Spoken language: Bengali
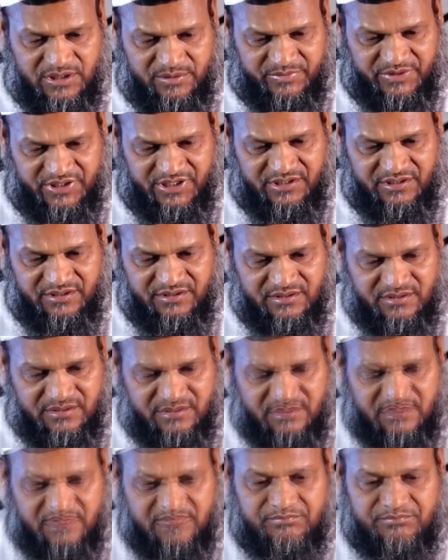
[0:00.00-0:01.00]
সামনে
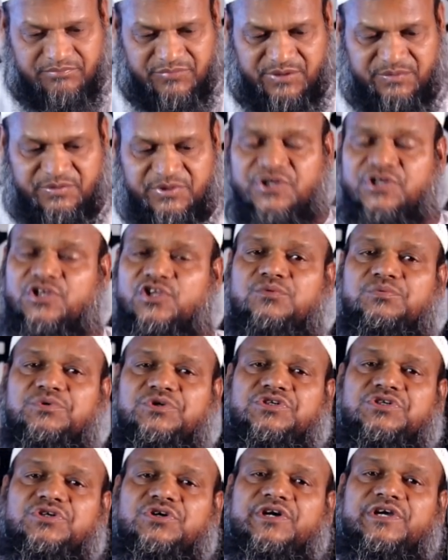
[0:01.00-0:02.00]
বিভিন্ন
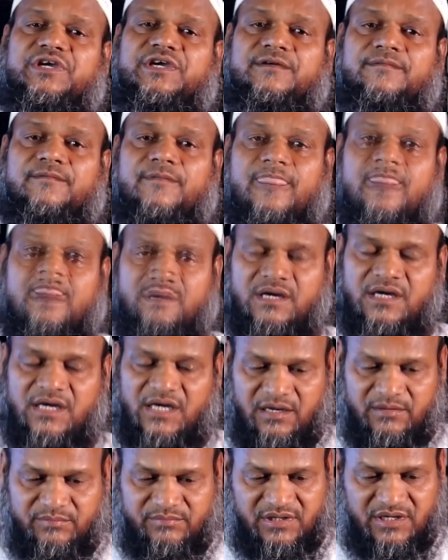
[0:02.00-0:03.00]
বিষয়ে
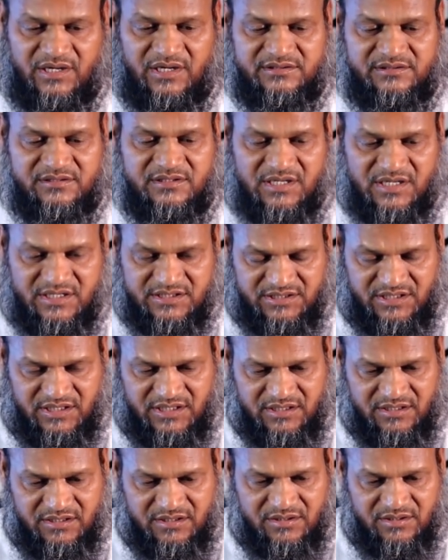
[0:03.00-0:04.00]
হামনাথ
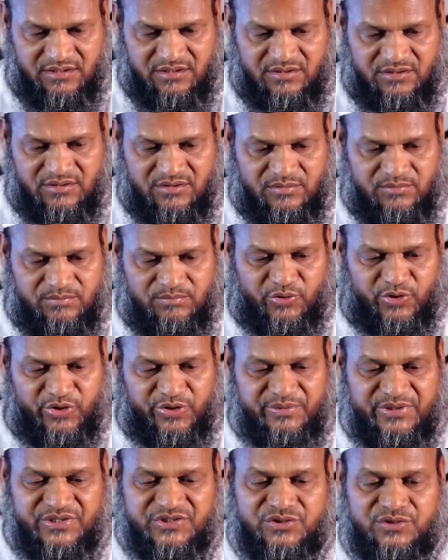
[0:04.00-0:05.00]
গাজাল
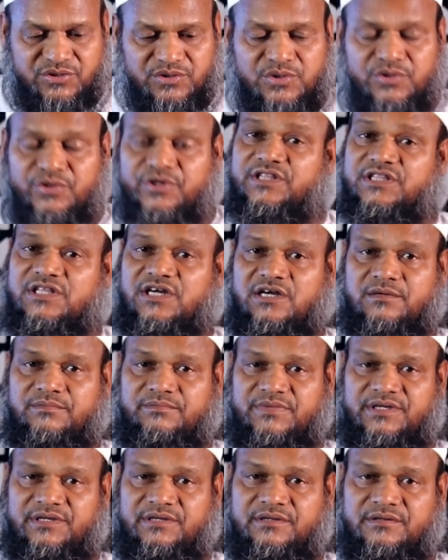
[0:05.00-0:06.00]
পরিবেশন করে
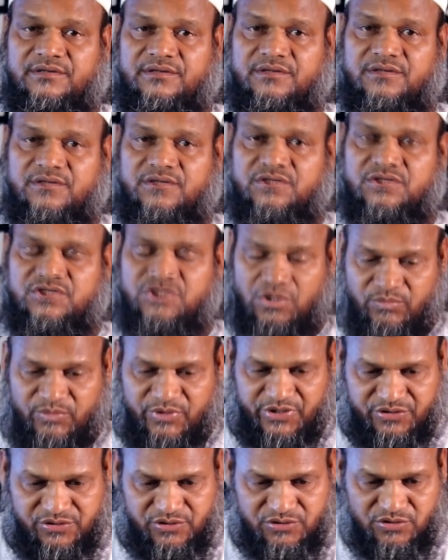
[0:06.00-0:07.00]
থাকবে
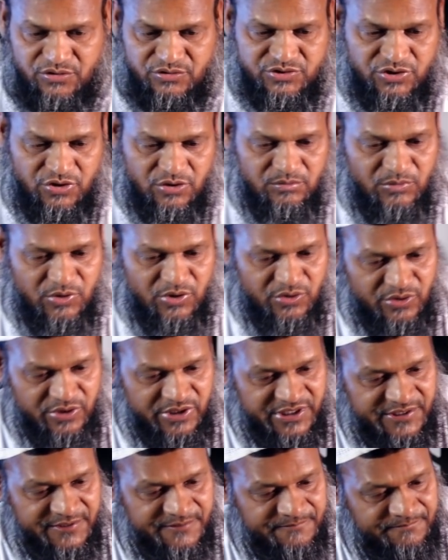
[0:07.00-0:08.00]
সমন্বিত দর্শক
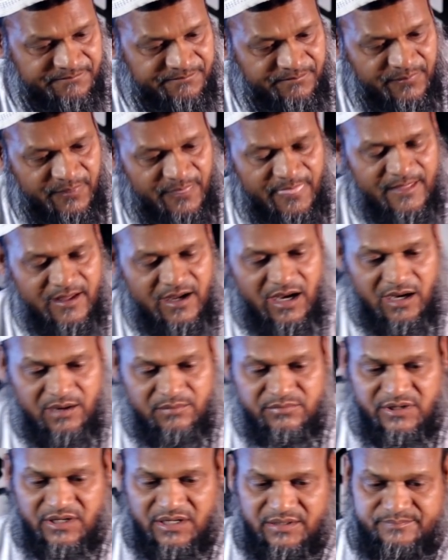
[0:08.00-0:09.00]
মণ্ডলী
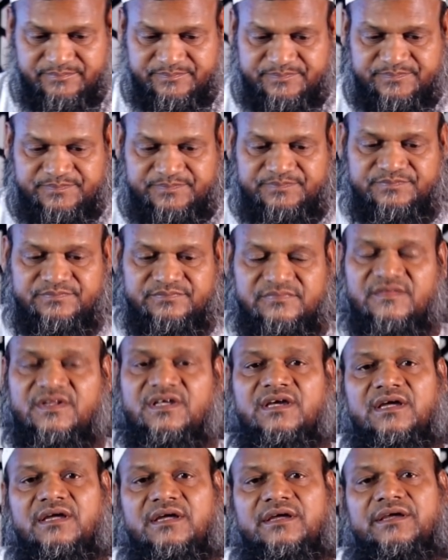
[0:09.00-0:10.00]
আমরা
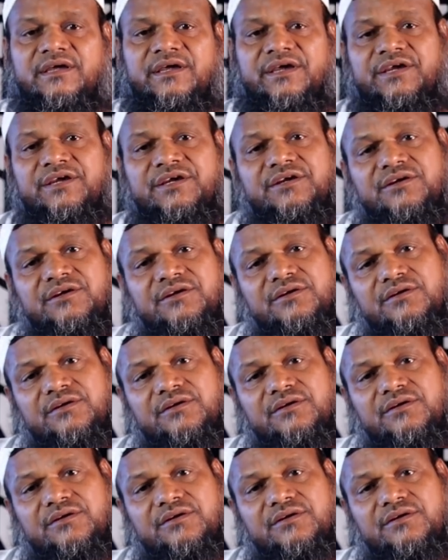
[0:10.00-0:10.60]
এই